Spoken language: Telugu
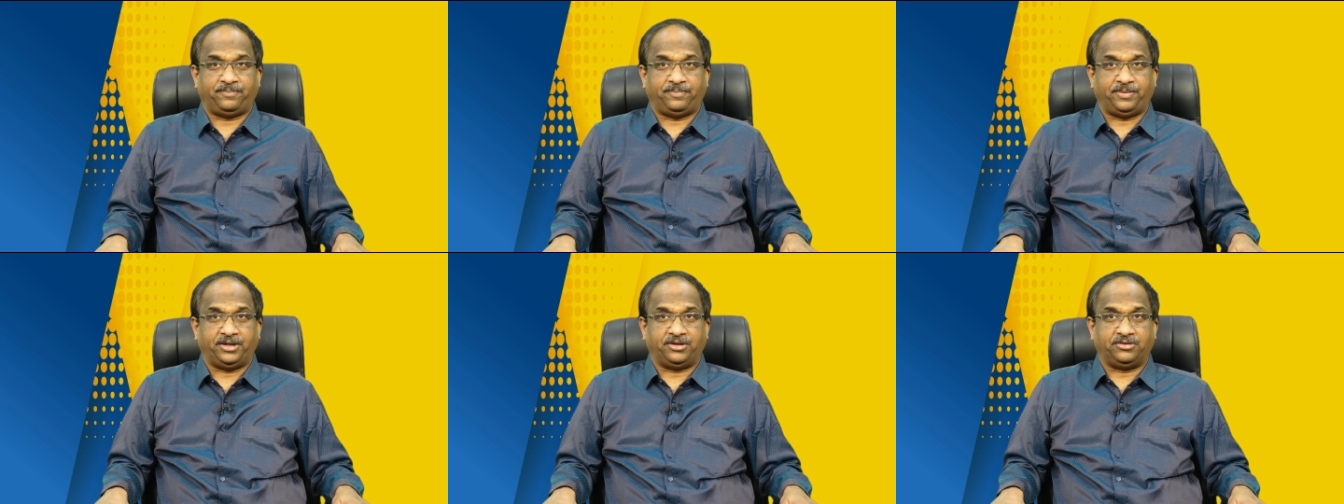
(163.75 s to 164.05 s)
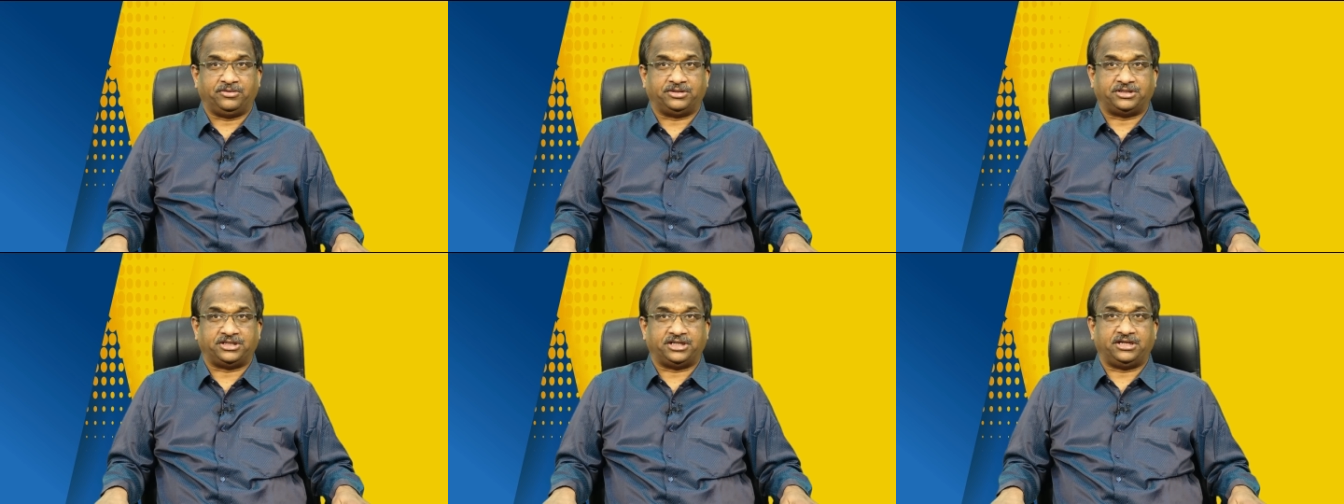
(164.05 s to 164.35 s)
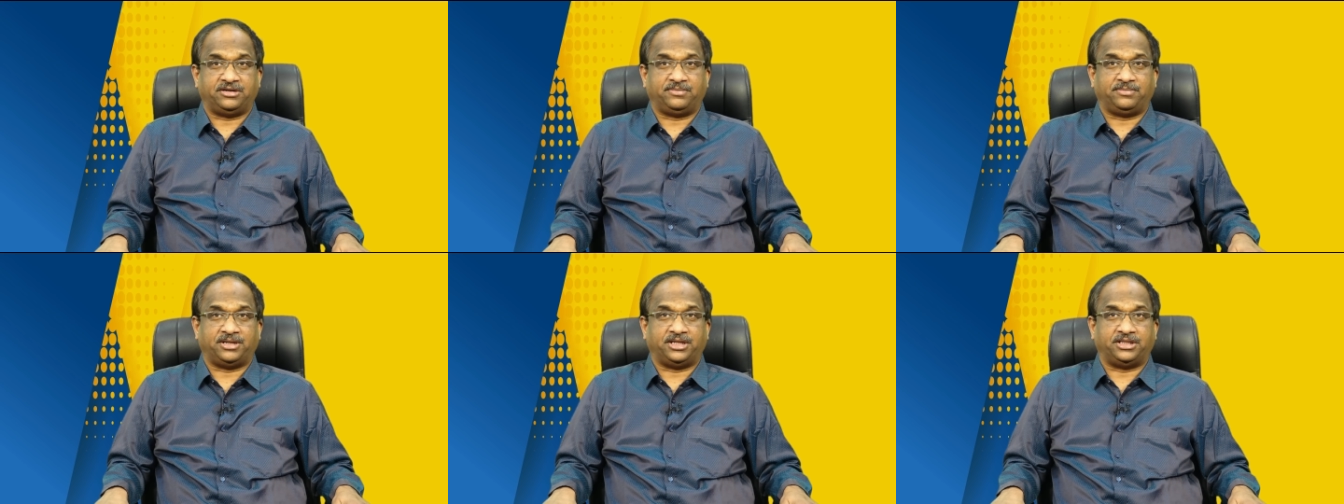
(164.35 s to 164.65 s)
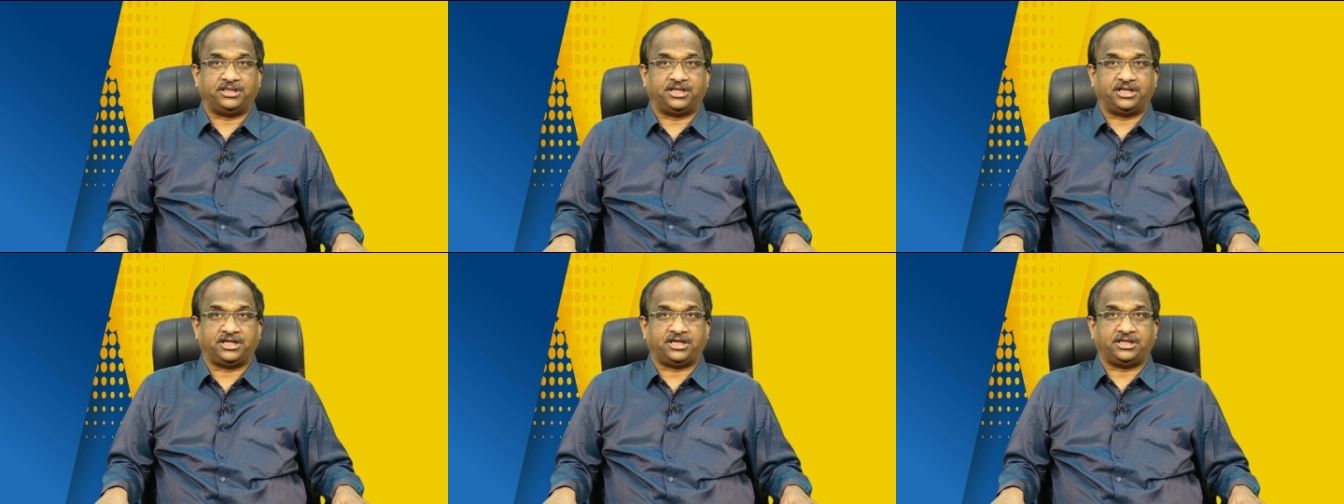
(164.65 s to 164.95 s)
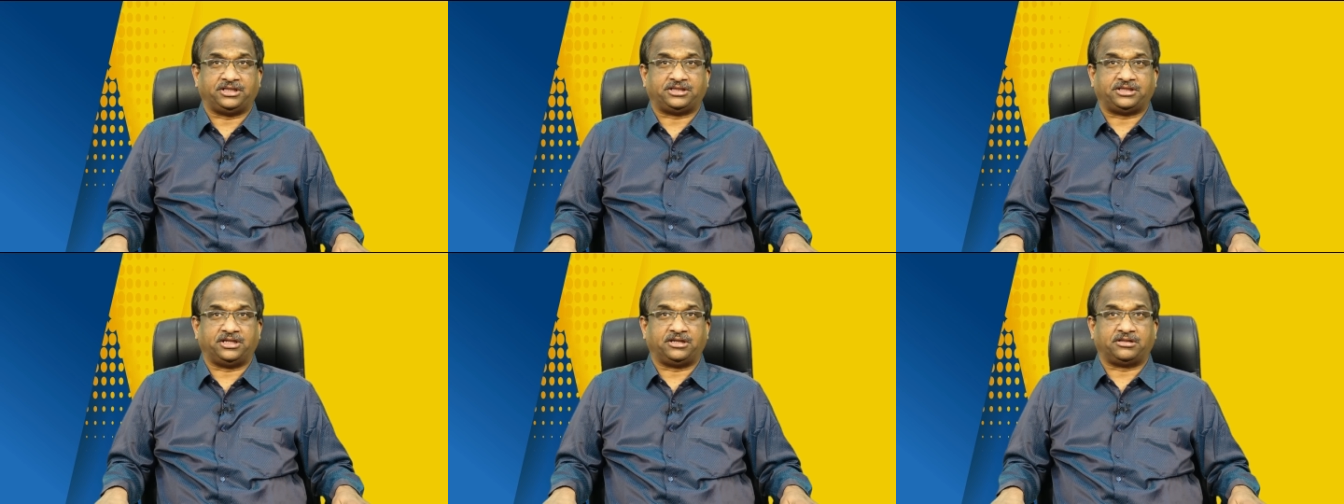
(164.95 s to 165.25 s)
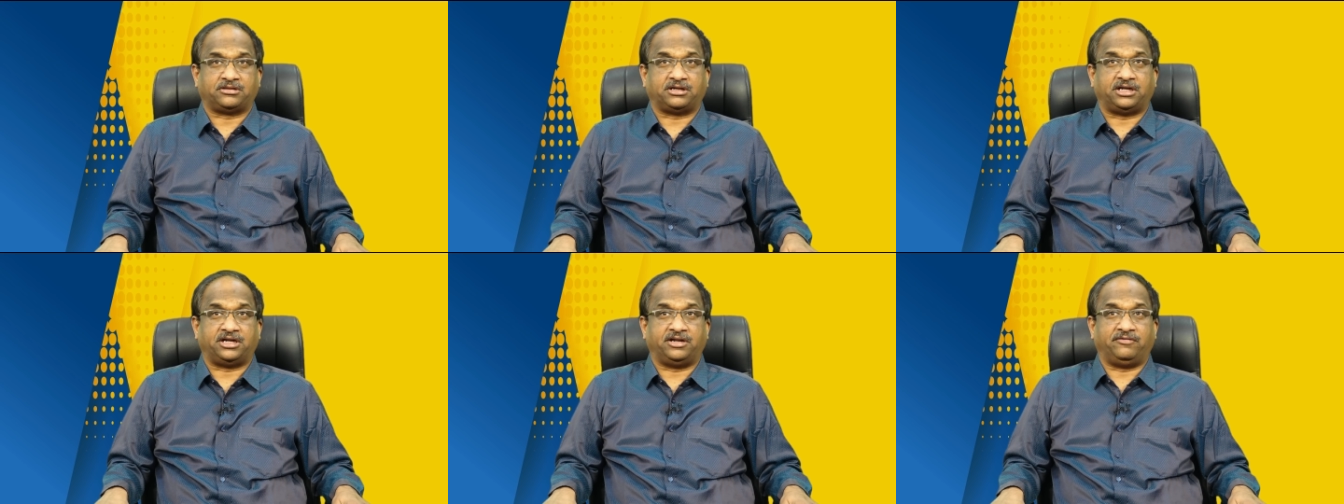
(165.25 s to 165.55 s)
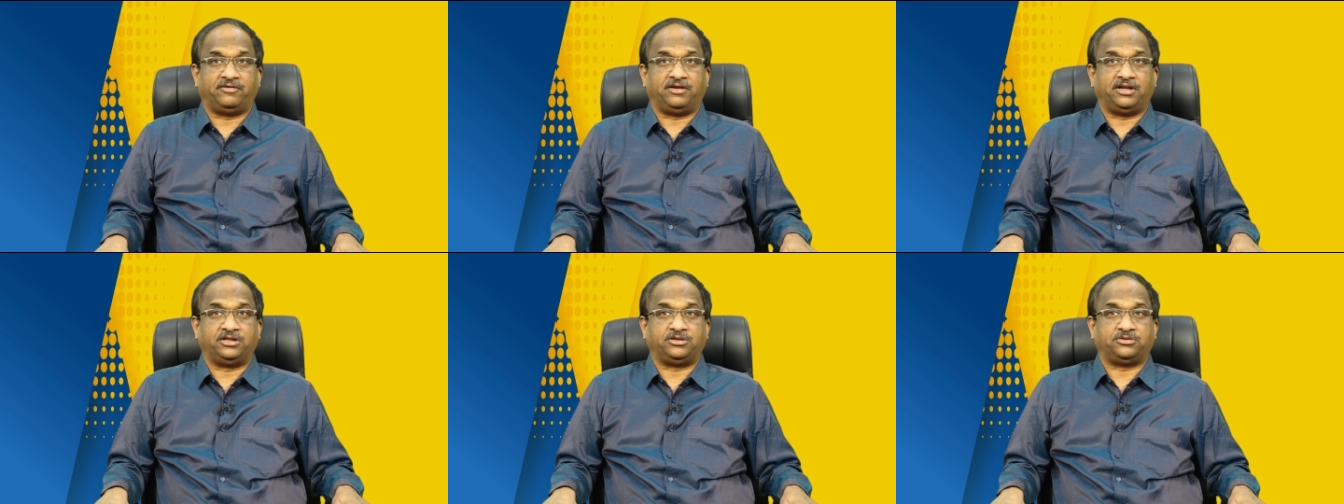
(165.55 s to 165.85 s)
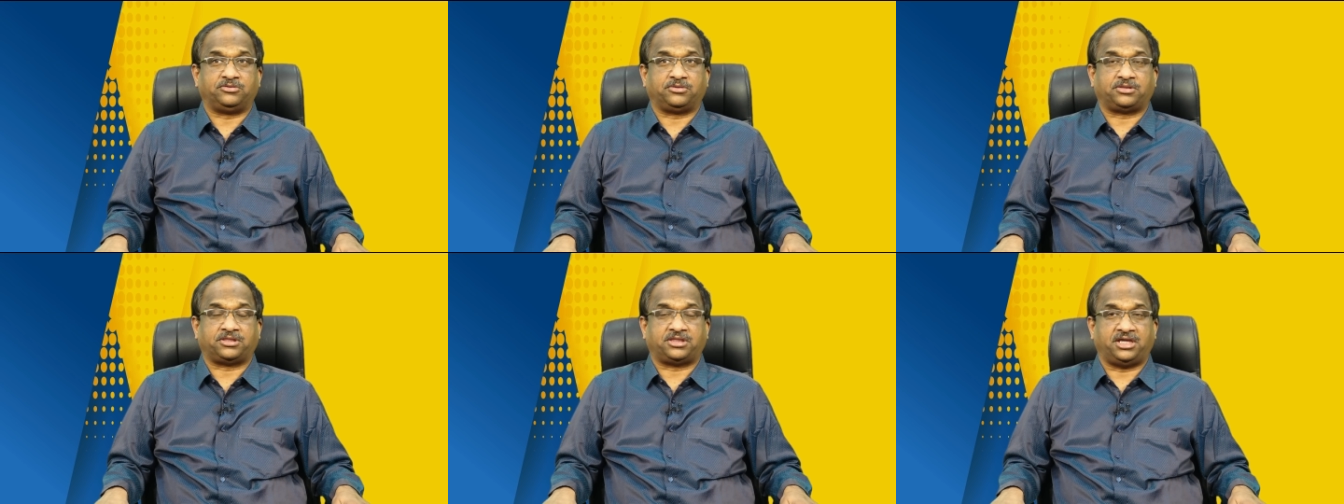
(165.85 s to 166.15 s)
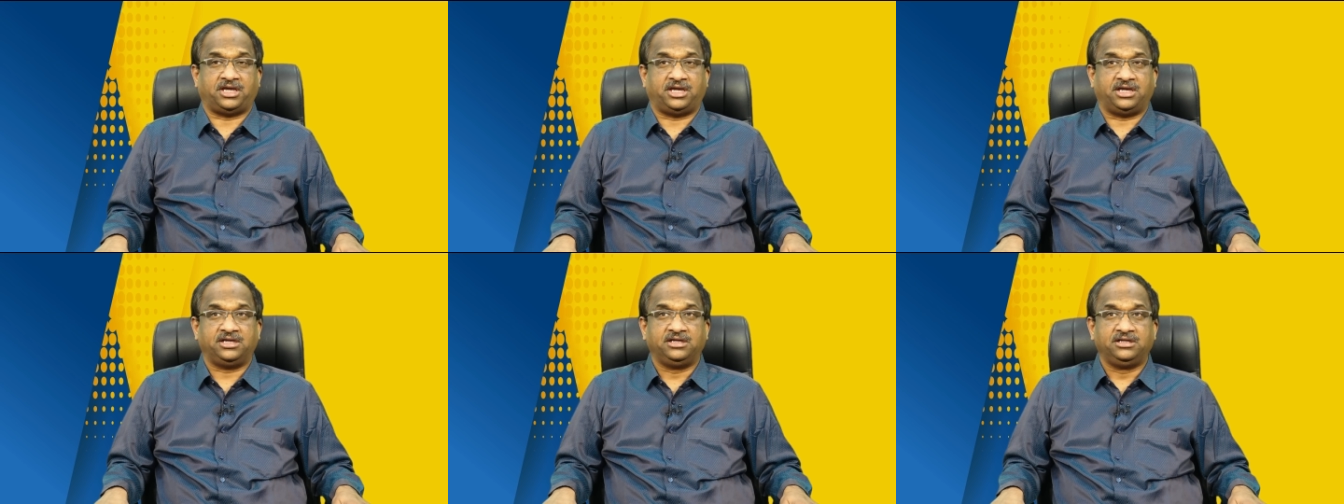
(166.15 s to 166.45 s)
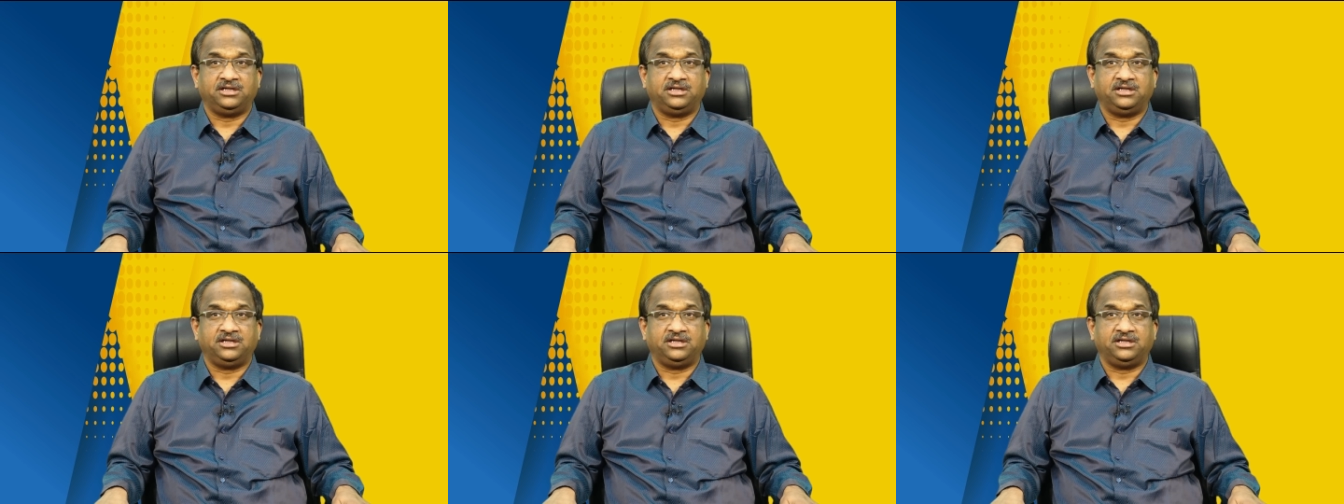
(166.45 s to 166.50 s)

రిపీట్ కూడా చేయలేను మా అందరికీ తెలుసు ఆడవాళ్ళని చూస్తే